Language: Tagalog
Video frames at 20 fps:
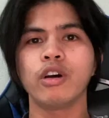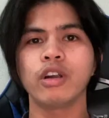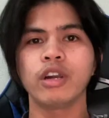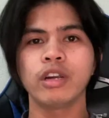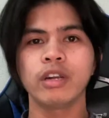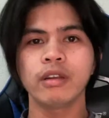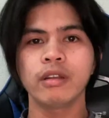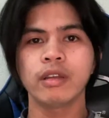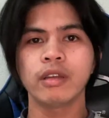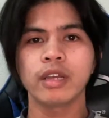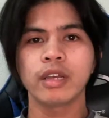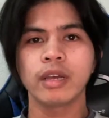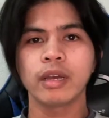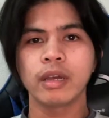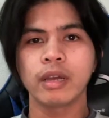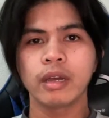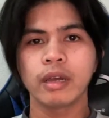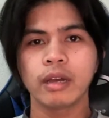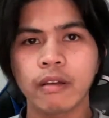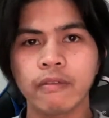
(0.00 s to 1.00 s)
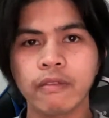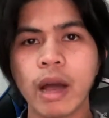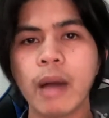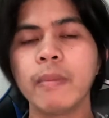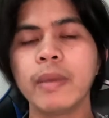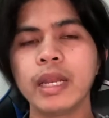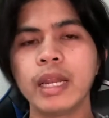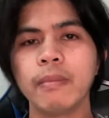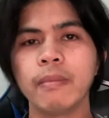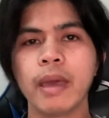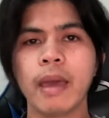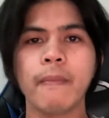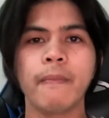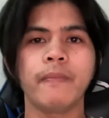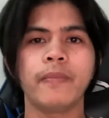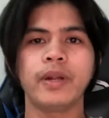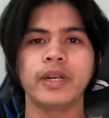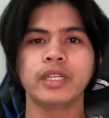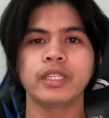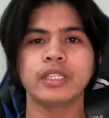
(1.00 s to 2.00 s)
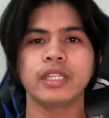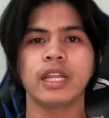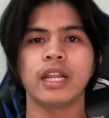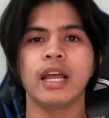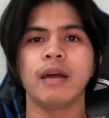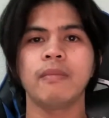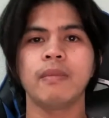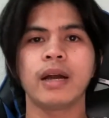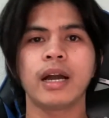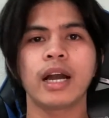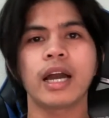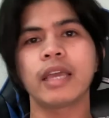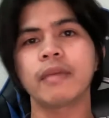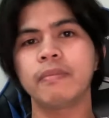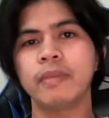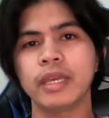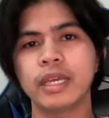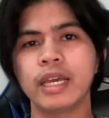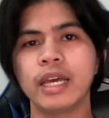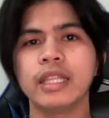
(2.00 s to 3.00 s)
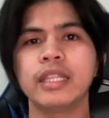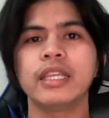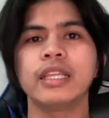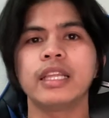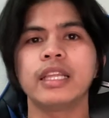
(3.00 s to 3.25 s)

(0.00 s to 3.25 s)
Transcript: or family members nila, mga kaibigan